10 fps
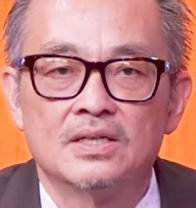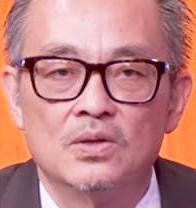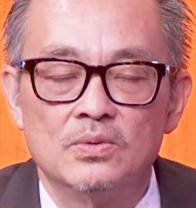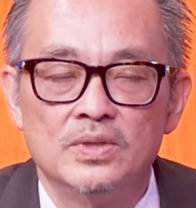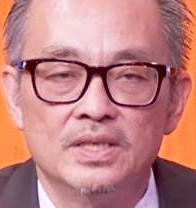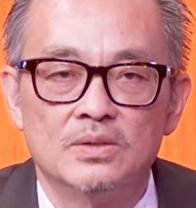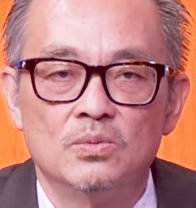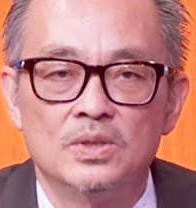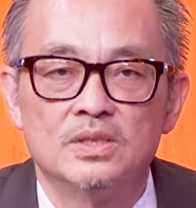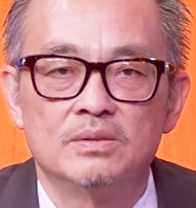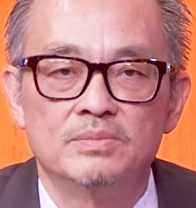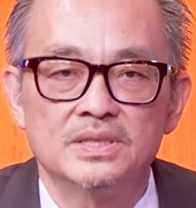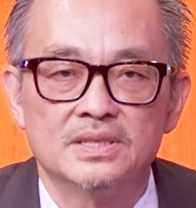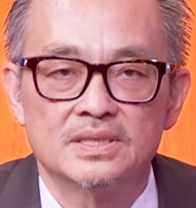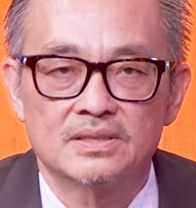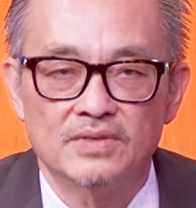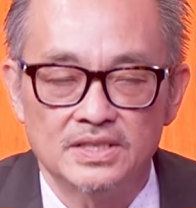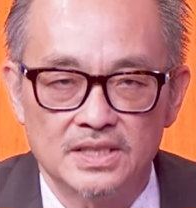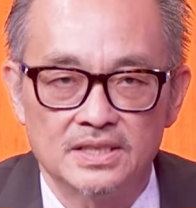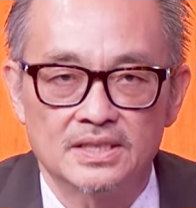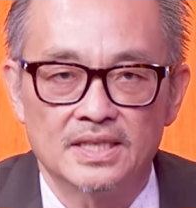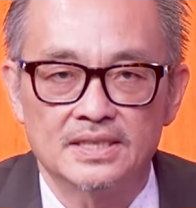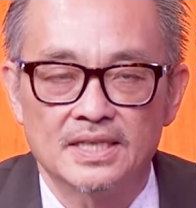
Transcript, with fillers: Korean World Business Convention ngay